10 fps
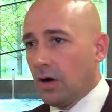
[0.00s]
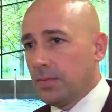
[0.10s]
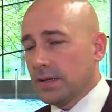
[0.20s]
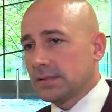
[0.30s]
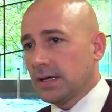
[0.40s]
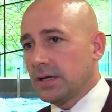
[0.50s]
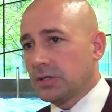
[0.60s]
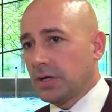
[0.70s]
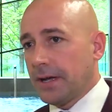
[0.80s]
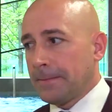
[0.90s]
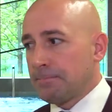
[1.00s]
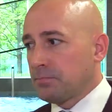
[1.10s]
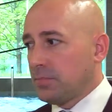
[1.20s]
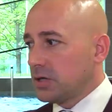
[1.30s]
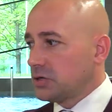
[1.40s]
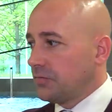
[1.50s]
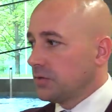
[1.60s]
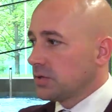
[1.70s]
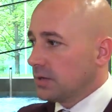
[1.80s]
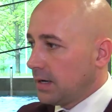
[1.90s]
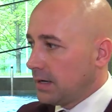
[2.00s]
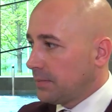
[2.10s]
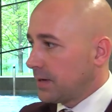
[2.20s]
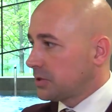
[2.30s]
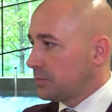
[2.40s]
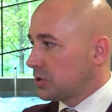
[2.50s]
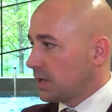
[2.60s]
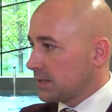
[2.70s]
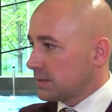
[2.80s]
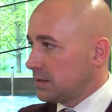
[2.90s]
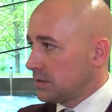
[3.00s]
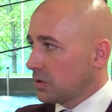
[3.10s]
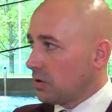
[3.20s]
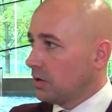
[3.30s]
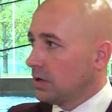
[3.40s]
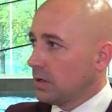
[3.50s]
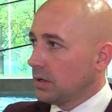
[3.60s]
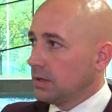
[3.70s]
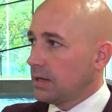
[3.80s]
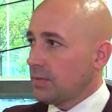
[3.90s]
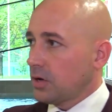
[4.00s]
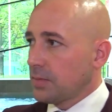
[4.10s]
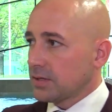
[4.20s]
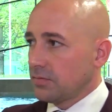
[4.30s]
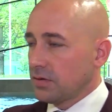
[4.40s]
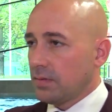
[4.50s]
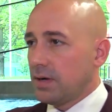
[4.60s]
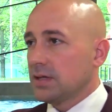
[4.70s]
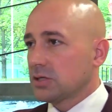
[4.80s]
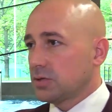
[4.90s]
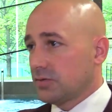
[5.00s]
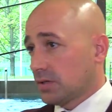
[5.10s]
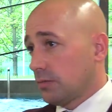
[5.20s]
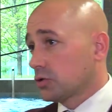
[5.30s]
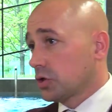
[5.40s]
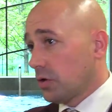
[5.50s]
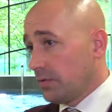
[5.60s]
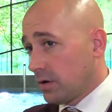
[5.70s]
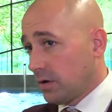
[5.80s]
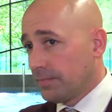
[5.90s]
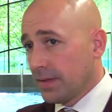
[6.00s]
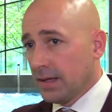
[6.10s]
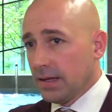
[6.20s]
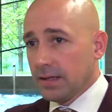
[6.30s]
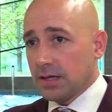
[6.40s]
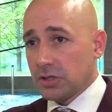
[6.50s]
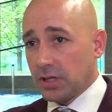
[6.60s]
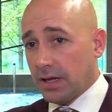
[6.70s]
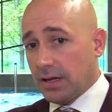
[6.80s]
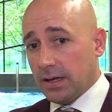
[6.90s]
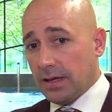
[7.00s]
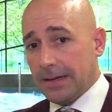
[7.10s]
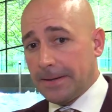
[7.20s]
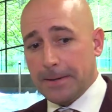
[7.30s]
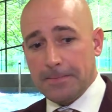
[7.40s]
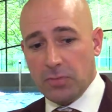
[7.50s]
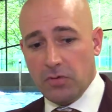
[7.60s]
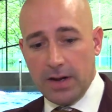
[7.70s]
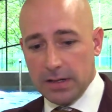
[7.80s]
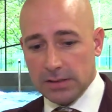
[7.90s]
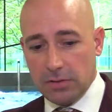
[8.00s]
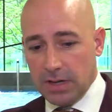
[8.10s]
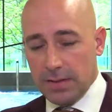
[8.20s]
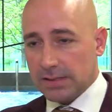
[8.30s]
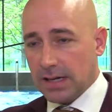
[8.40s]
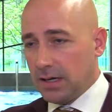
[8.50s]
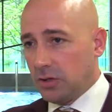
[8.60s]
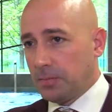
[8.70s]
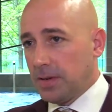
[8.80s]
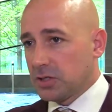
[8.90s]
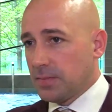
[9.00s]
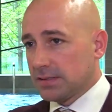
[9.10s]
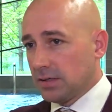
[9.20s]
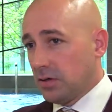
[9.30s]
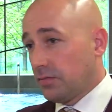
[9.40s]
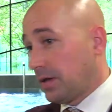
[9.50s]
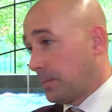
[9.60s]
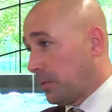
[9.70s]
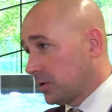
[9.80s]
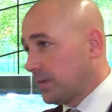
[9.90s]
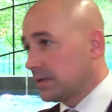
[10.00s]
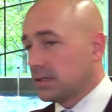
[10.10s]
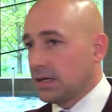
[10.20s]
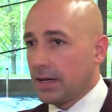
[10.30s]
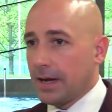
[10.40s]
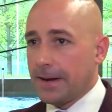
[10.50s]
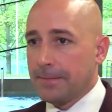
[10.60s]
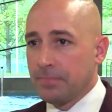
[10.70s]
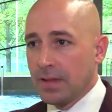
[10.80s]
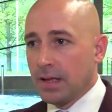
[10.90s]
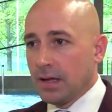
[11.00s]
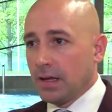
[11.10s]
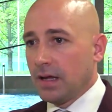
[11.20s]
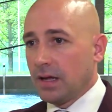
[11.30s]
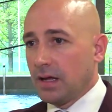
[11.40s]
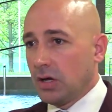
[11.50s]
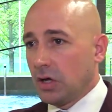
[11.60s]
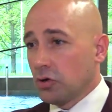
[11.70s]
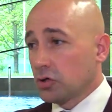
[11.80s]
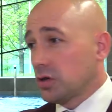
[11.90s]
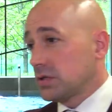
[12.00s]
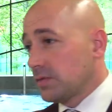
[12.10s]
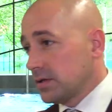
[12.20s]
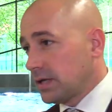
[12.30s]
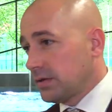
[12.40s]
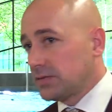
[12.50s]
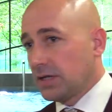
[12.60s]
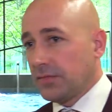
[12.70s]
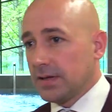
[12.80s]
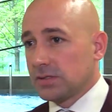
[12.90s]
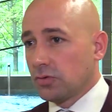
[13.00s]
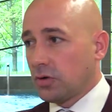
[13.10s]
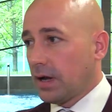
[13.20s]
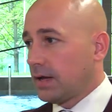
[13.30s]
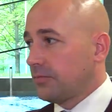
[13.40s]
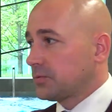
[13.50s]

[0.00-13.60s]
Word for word: obiekt staje się bardziej funkcjonalny, bardziej przyjazny nie tylko nam jako pracownikom, ale także przede wszystkim użytkownikom. Także te e, uwagi są namacalne od plaży basenowej, podbasenia, e, różnych rozwiązań w strefie suchej, w